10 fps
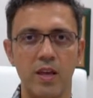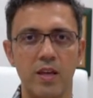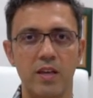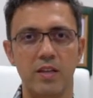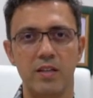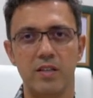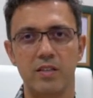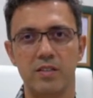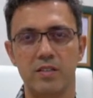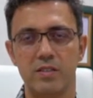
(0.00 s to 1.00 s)

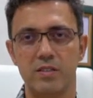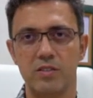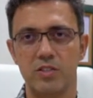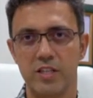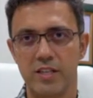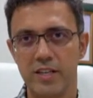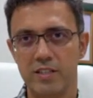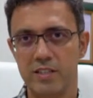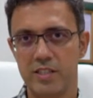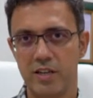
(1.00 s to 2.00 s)
E, cerrahi
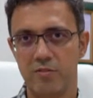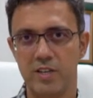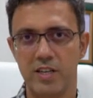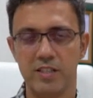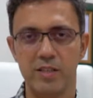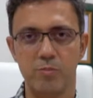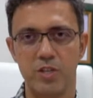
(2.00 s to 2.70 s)
tedavilerde